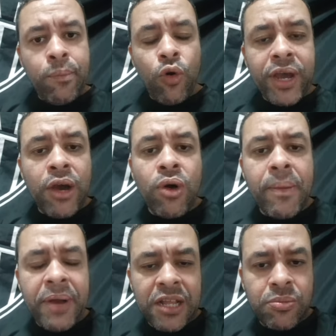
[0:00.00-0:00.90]
porque o
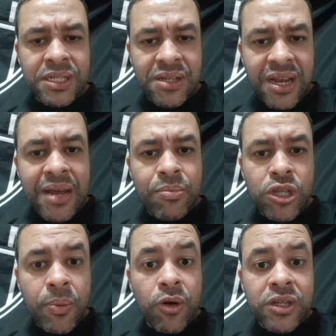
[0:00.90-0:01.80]
Campeonato Brasileiro é
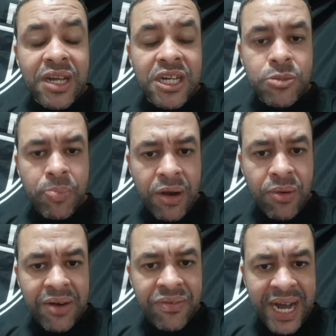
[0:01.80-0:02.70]
muito importante para
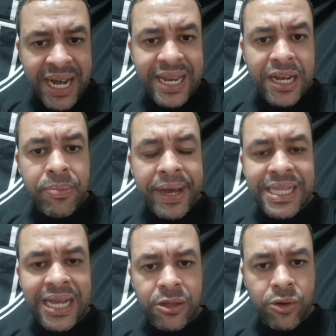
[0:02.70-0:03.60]
uma vaga na
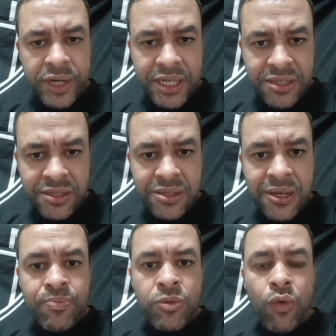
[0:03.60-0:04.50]
Libertadores.
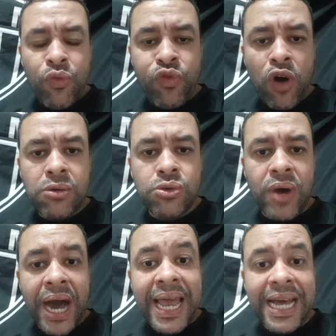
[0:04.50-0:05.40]
O foco do
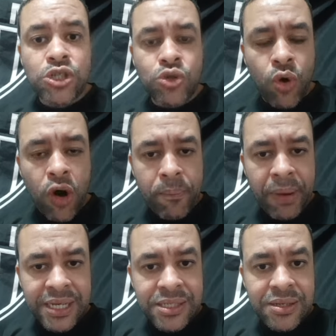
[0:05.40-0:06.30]
Galo é as
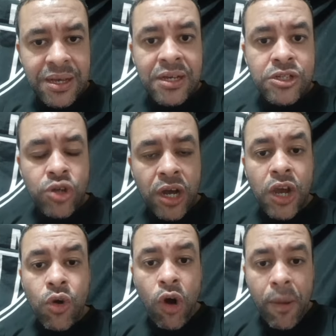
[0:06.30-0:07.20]
Copas. Só que
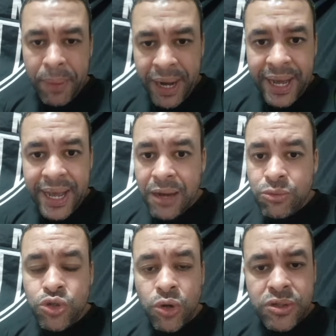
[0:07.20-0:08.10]
Copa é
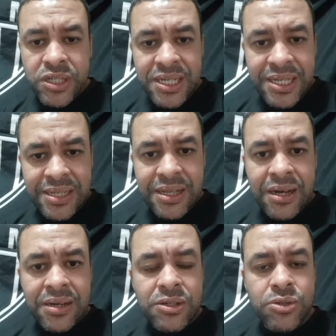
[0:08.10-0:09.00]
um jogo de
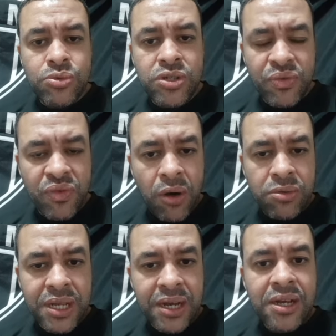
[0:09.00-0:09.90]
ida e um de
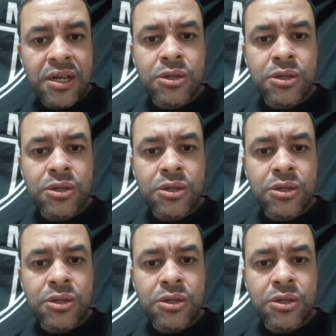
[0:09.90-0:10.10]
volta.